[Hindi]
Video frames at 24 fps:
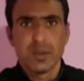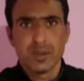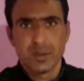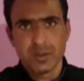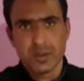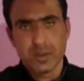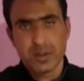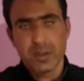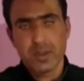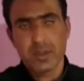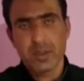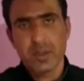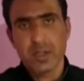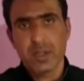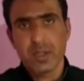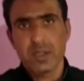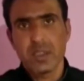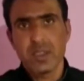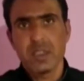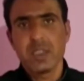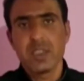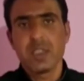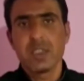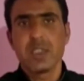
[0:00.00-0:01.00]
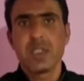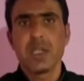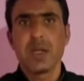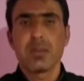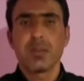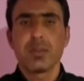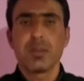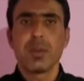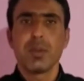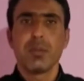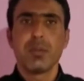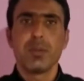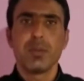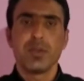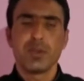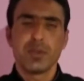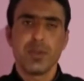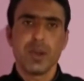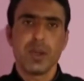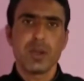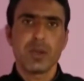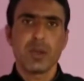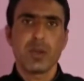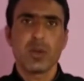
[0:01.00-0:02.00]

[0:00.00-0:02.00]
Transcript: इसके साथ ही दीजिए अपने मेजबान